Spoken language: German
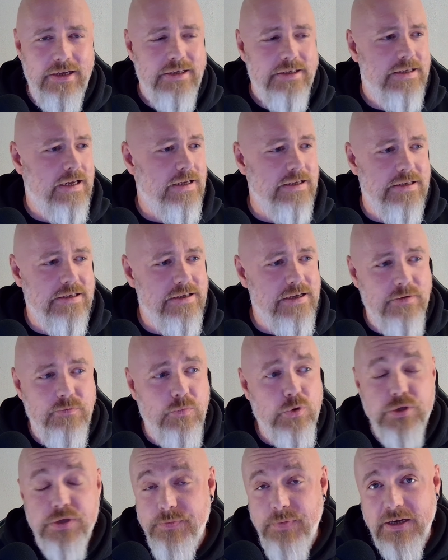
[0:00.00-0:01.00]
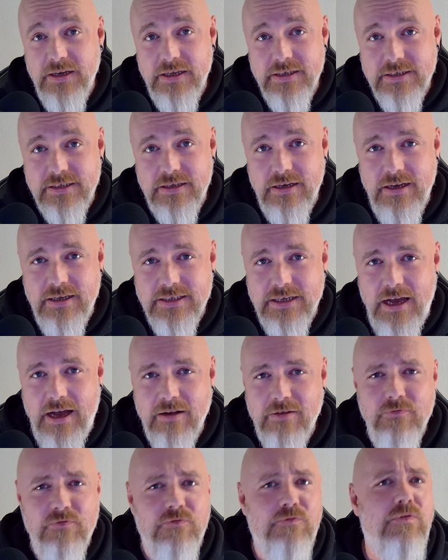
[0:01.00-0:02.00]
dann muss man ganz klar
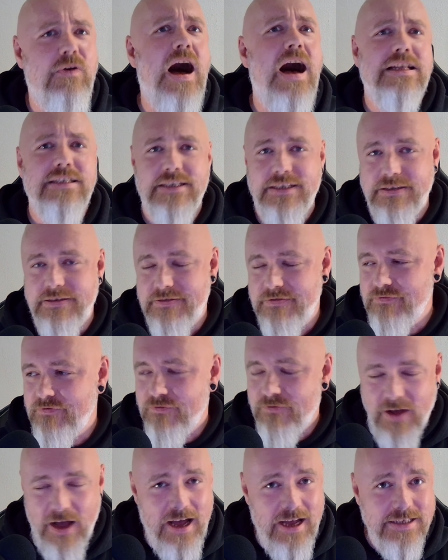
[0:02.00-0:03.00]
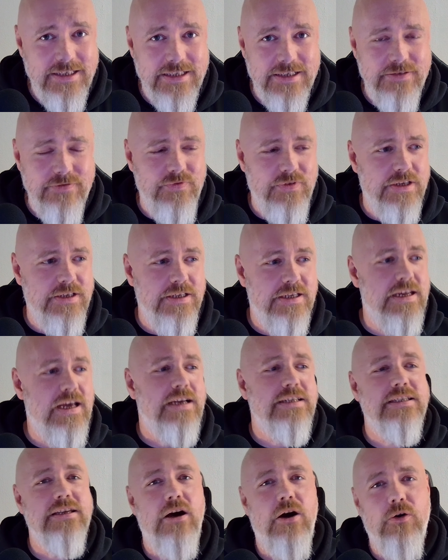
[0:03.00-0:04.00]
sagen, Wahnsinn. Wahnsinn, wenn die
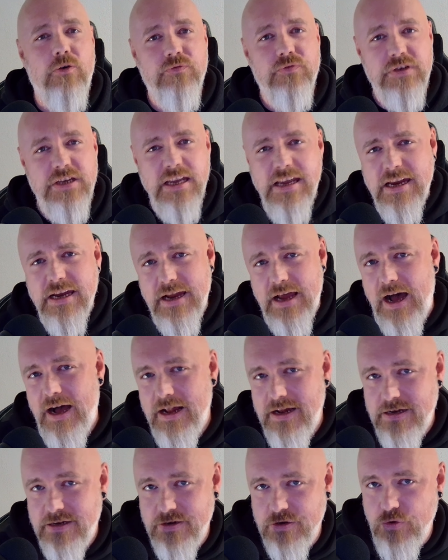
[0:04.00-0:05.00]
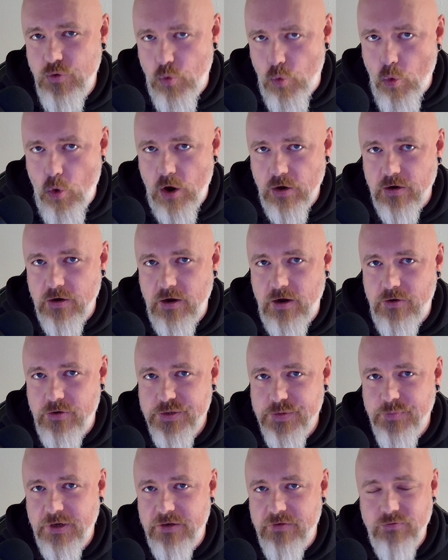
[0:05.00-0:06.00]
das auf den alten Gurken
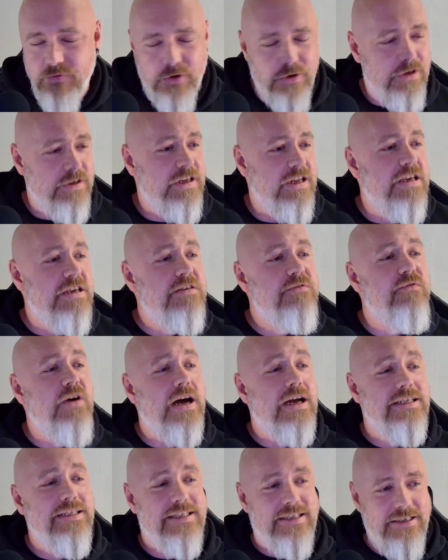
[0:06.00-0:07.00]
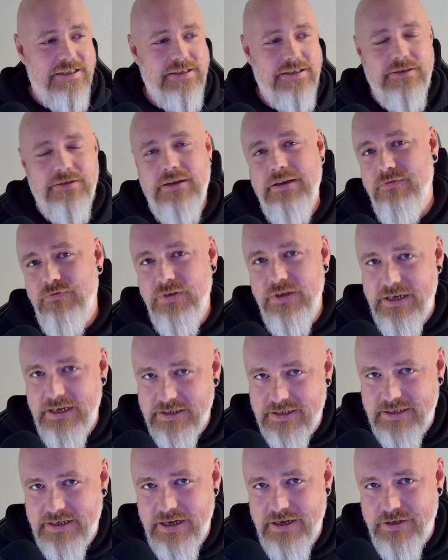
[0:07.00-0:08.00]
rausbringen wollen. Ich weiß nicht, wie
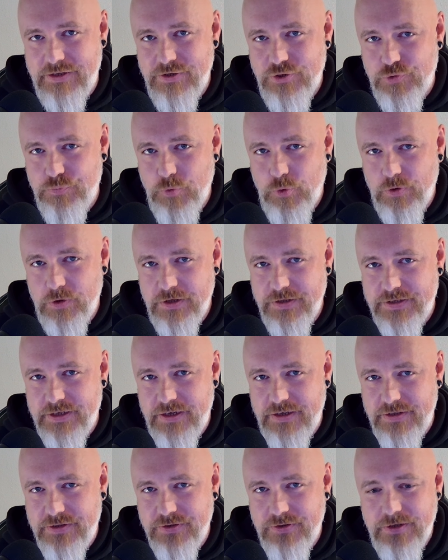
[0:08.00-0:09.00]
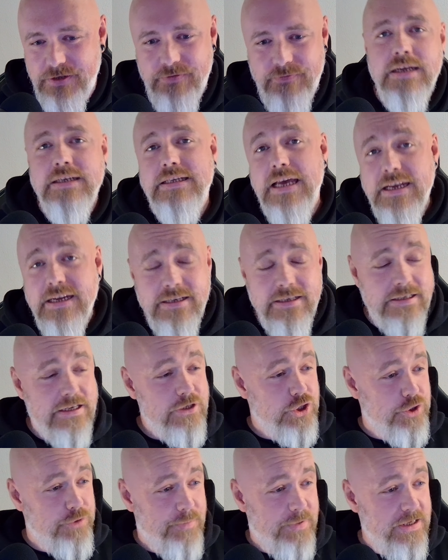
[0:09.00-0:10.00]
das technisch möglich sein soll. Denn
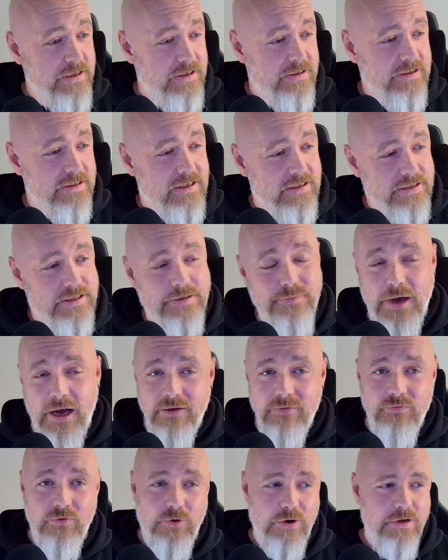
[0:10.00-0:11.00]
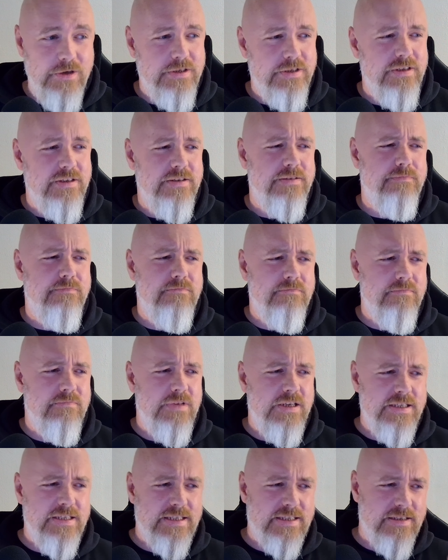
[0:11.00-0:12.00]
das Spiel, das sie machen wollen,
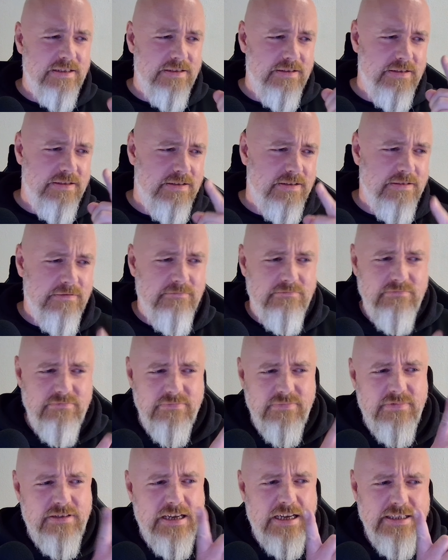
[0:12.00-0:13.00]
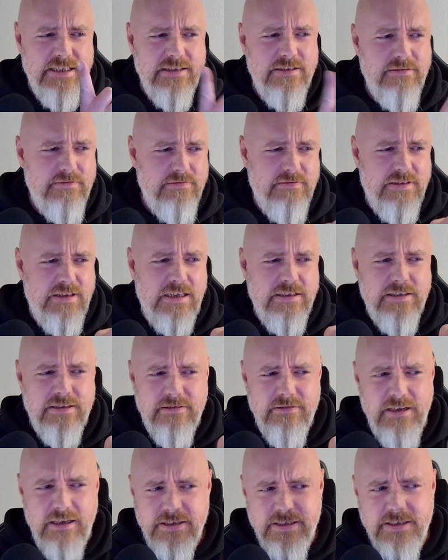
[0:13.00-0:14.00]
ist äh, das, das, das